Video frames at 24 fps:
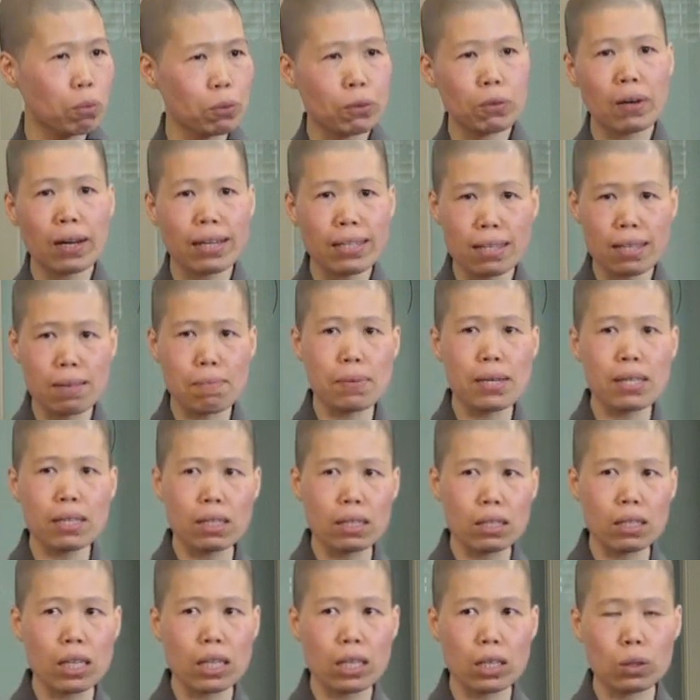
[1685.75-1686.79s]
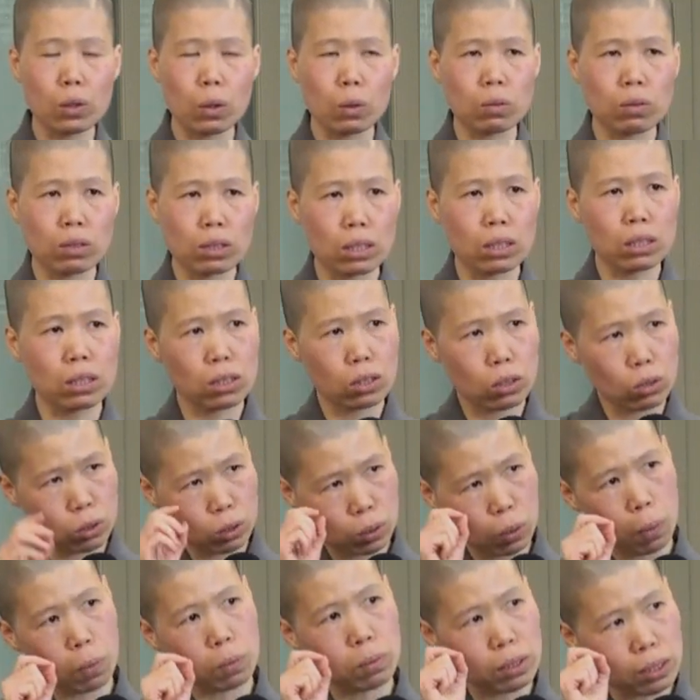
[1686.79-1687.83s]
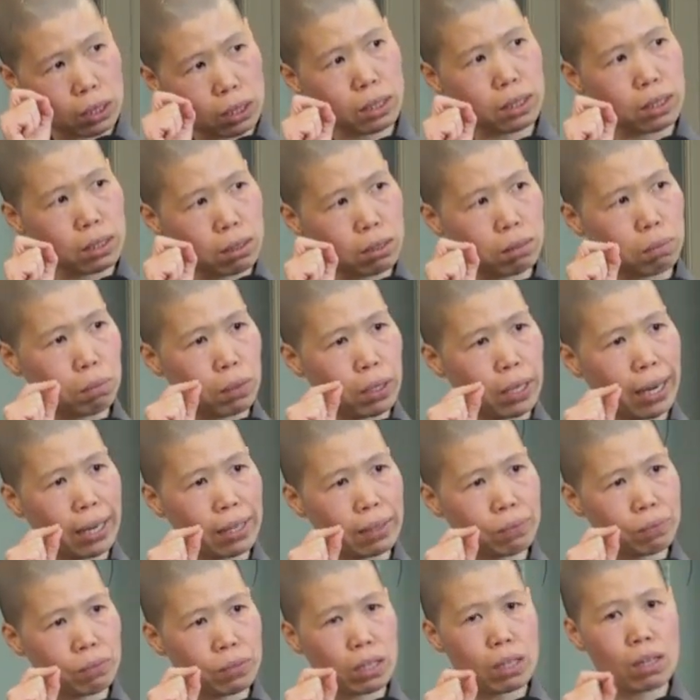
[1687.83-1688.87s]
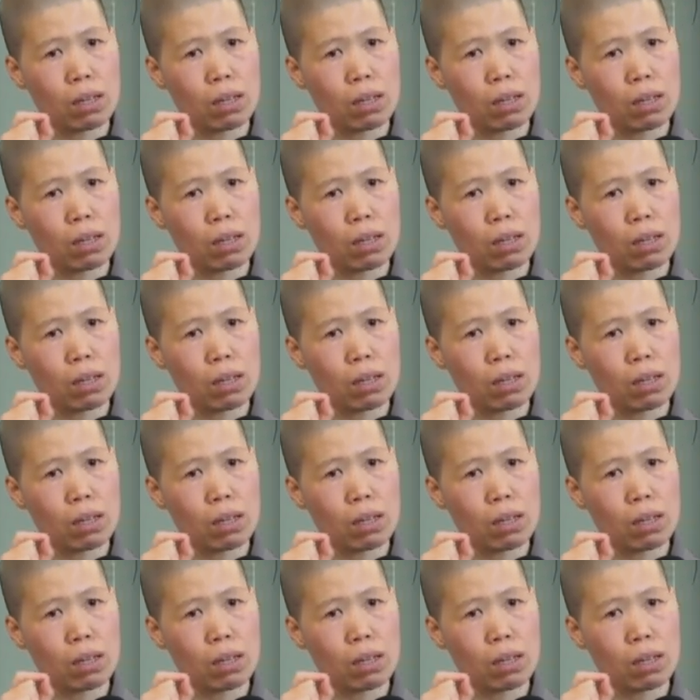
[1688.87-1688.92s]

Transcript: 不过它里面的内容其实是从一个什么呀？